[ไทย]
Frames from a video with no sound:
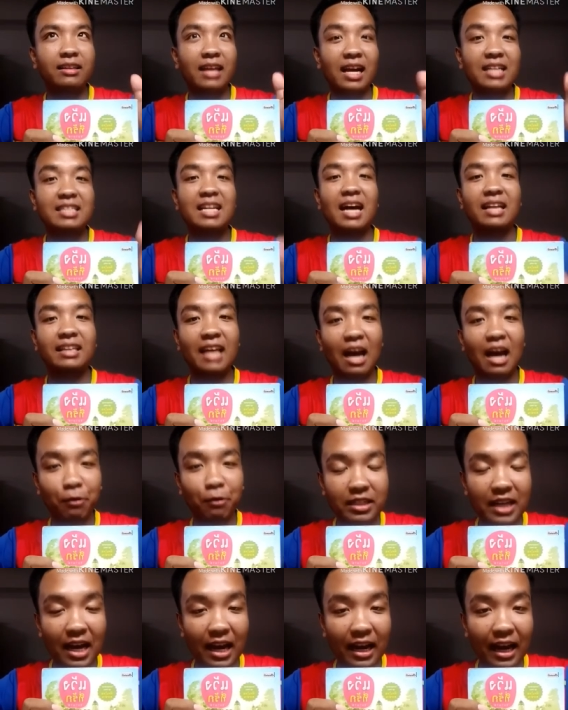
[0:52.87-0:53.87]
ทักษะทาง
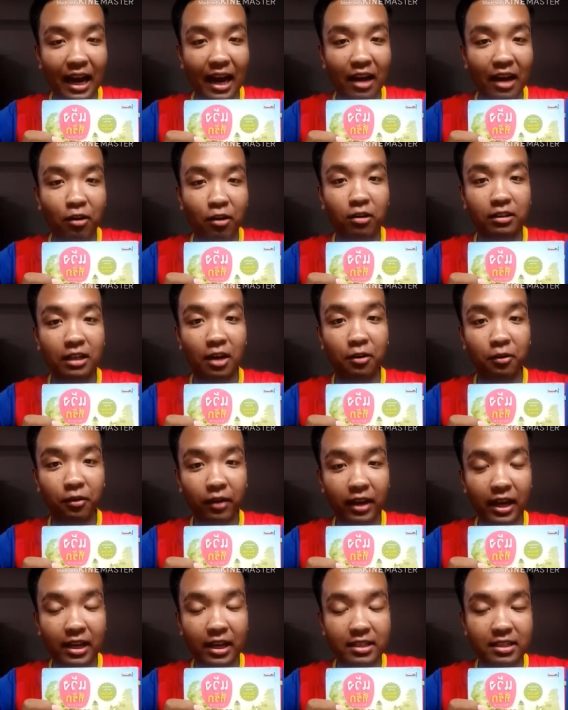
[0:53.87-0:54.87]
วิชาการของ ทางโร
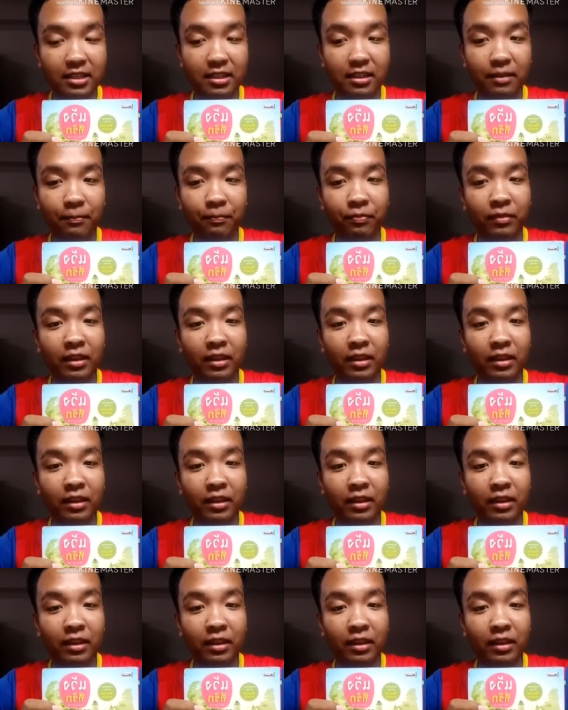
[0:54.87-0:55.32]
งเรียน ซึ่ง